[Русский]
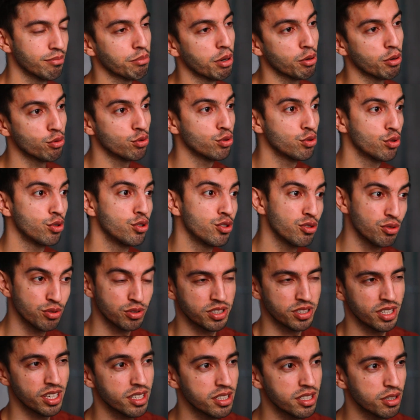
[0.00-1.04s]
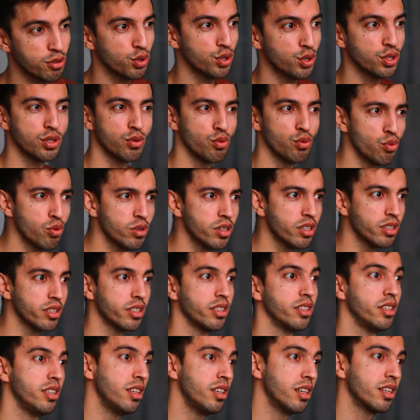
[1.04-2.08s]
какую точку зрения, какой-то угол,
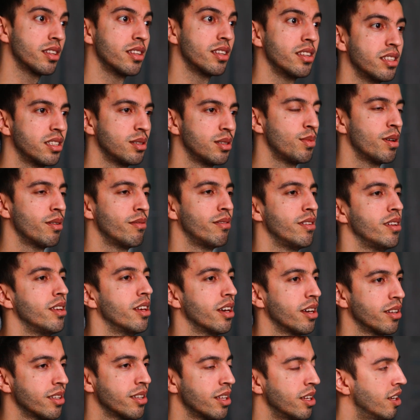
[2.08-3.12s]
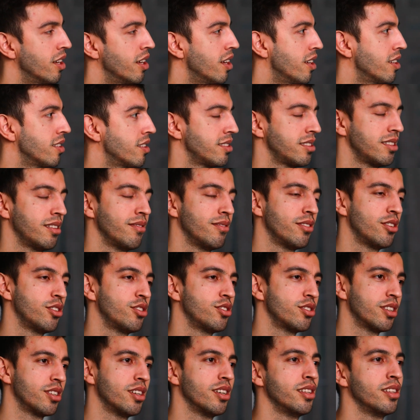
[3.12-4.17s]
и это на тебя влияет
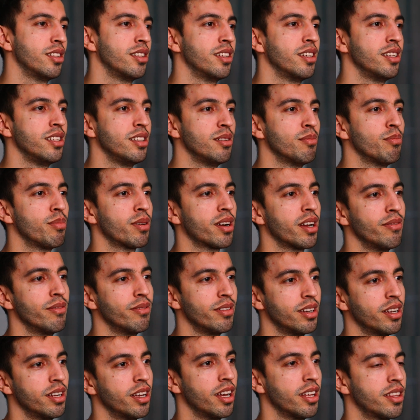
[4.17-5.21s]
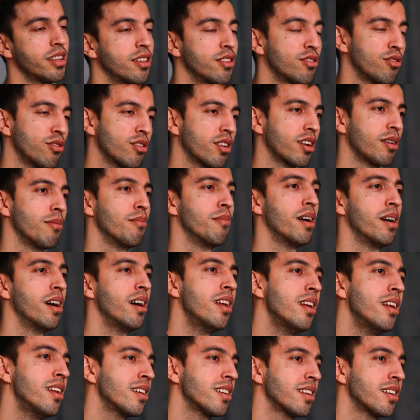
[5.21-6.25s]
совершенно неправильно. Это только
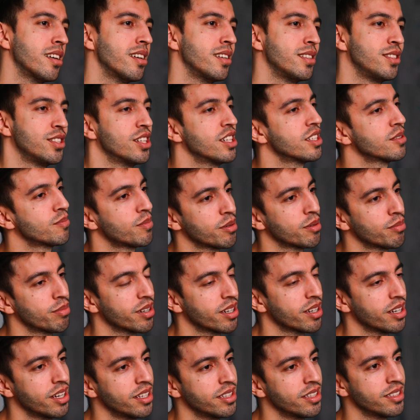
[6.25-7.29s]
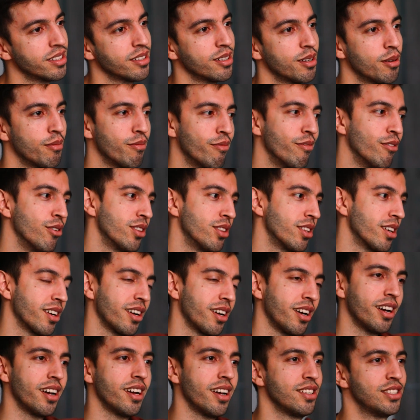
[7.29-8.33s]
маленькая часть пропаганды. Вот
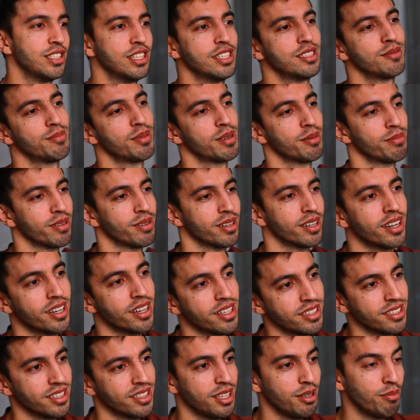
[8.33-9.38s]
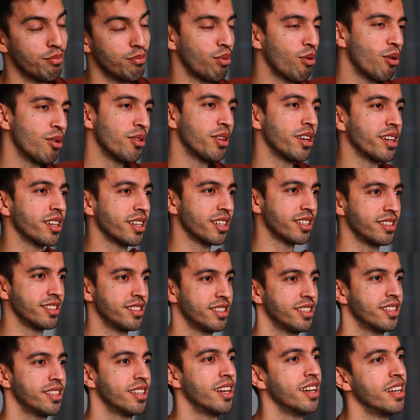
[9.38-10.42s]
такая часть пропаганды и полная
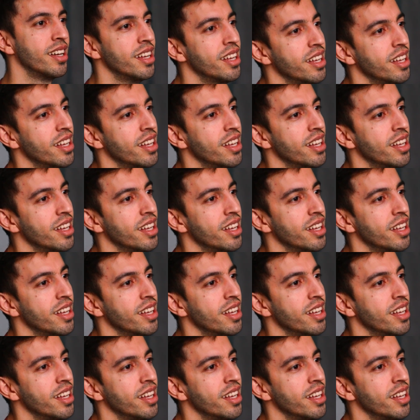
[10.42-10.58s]
картина